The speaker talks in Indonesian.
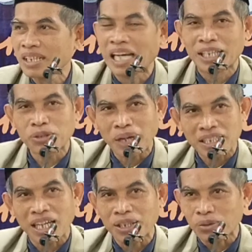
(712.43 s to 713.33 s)
Ya itu
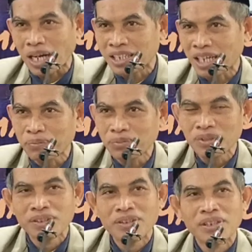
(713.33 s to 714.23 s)
masa itu Adam
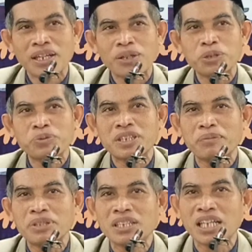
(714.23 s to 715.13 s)
harus bisa
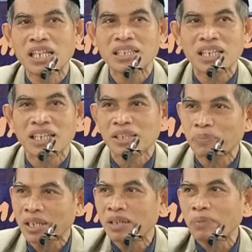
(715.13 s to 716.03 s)
menjelaskan
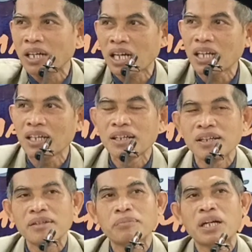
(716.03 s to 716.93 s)
kepada para
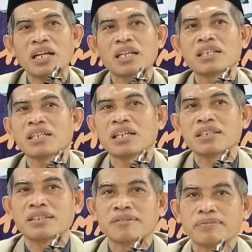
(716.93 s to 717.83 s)
malaikat.